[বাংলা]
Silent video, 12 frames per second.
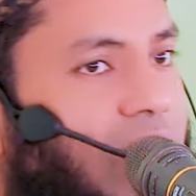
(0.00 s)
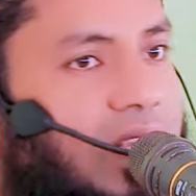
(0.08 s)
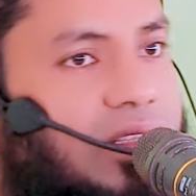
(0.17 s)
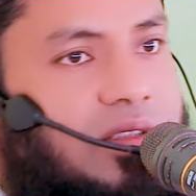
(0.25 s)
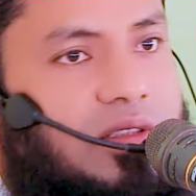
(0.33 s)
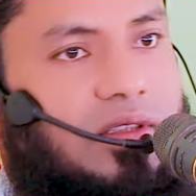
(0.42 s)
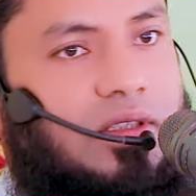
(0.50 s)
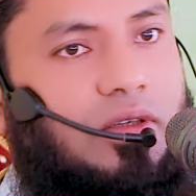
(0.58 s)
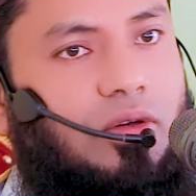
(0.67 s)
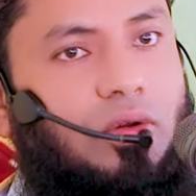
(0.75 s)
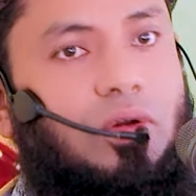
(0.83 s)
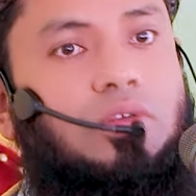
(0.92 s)
কাজ
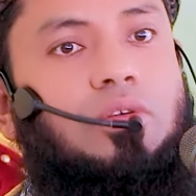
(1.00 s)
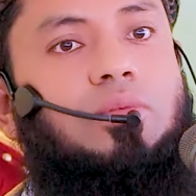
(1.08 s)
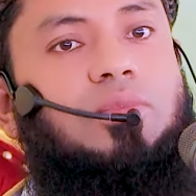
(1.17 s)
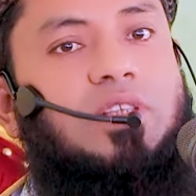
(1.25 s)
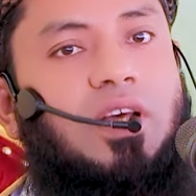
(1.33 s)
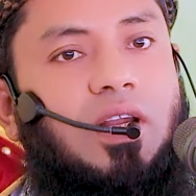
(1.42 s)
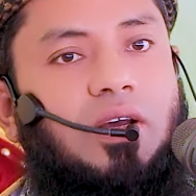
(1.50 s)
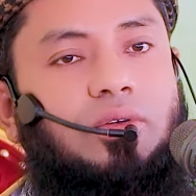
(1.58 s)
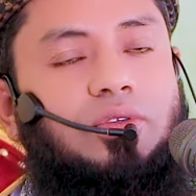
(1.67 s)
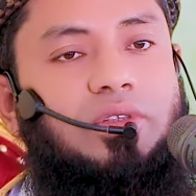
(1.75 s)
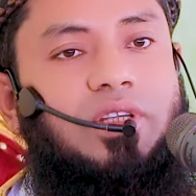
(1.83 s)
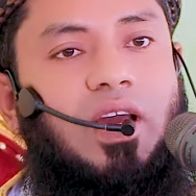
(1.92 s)
কসম ছাড়াও
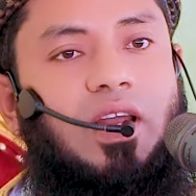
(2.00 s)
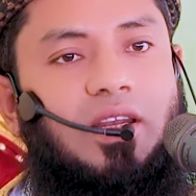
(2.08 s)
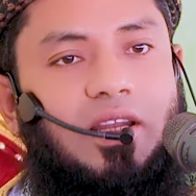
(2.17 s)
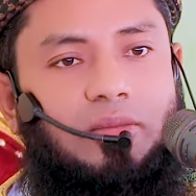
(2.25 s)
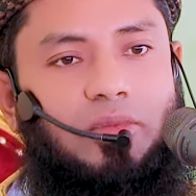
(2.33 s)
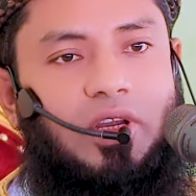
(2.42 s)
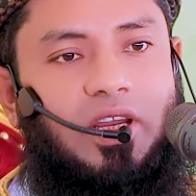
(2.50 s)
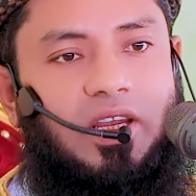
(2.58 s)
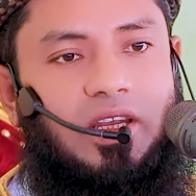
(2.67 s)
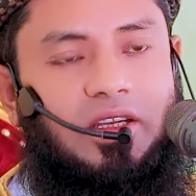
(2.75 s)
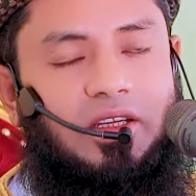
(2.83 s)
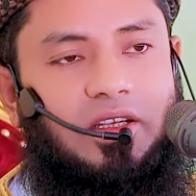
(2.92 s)
যদি আল্লাহ
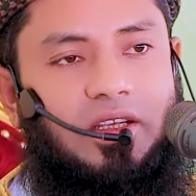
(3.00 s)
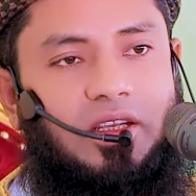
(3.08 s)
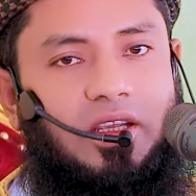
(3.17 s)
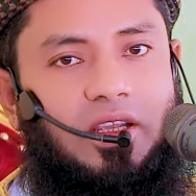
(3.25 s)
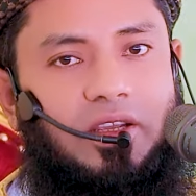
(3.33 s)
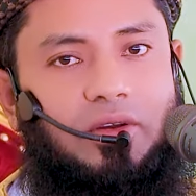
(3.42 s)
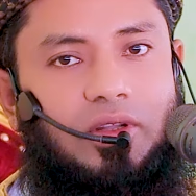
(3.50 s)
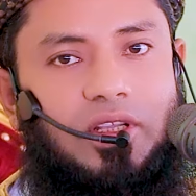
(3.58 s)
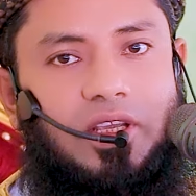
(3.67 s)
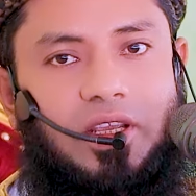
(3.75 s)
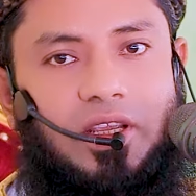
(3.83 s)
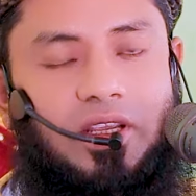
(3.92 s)
বলেন এই
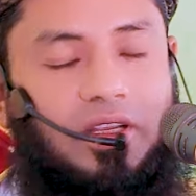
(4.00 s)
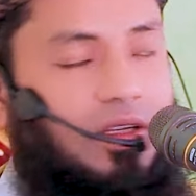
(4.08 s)
এই